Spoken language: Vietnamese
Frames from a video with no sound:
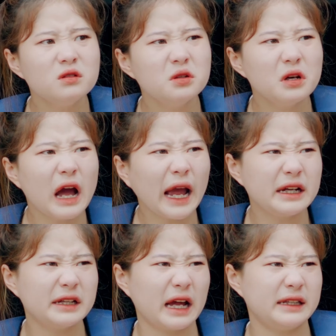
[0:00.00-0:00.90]
ừ, Anh
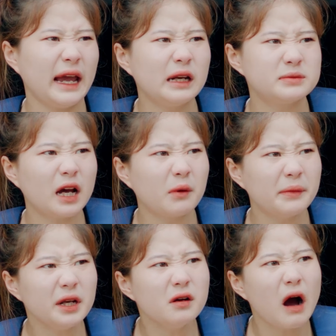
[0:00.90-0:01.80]
ở nhà thì anh làm sao mà
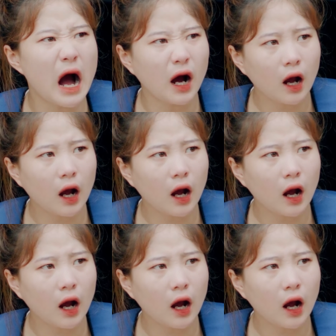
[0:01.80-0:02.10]
biết được